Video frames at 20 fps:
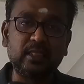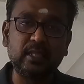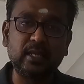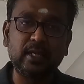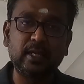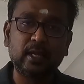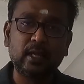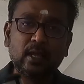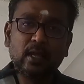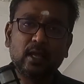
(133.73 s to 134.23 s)
இந்த
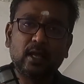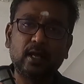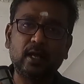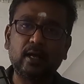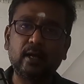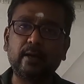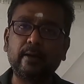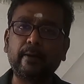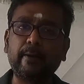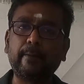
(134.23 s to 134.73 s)

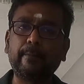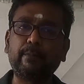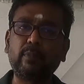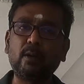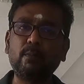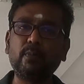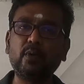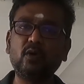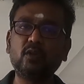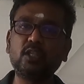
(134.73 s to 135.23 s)

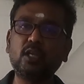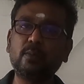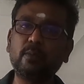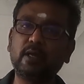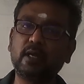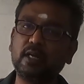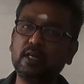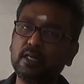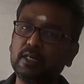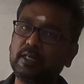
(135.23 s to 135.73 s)
பம்பை வந்து
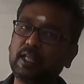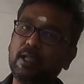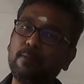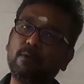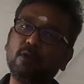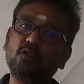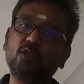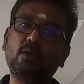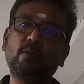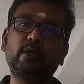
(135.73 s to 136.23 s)
நம்ம ரெண்டு
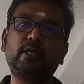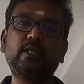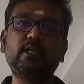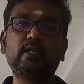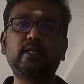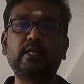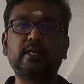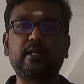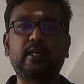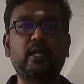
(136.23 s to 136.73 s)
டைப்பில் வந்து நம்ம
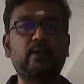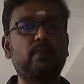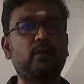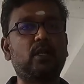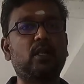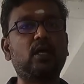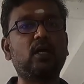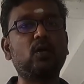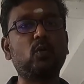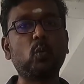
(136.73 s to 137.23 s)
இன்லெட்டில் கனெக்ட்
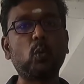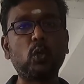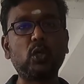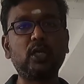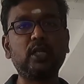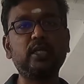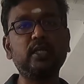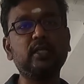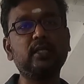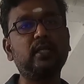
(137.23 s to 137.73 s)
பண்ணலாம்
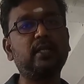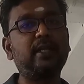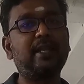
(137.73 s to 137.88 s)
ஒன்று